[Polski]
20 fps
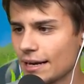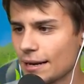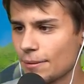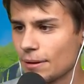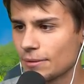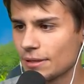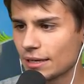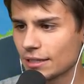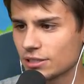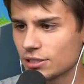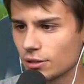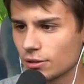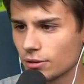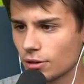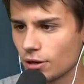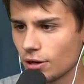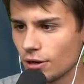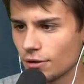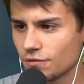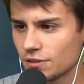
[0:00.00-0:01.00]
ja mam na razie...
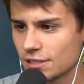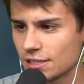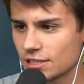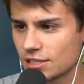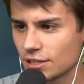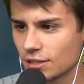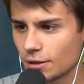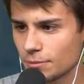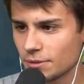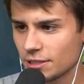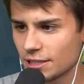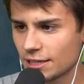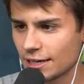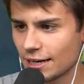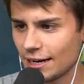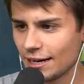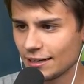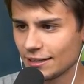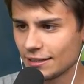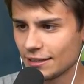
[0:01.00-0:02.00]
O, widzę cię
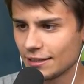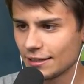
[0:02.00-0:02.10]
Dominika.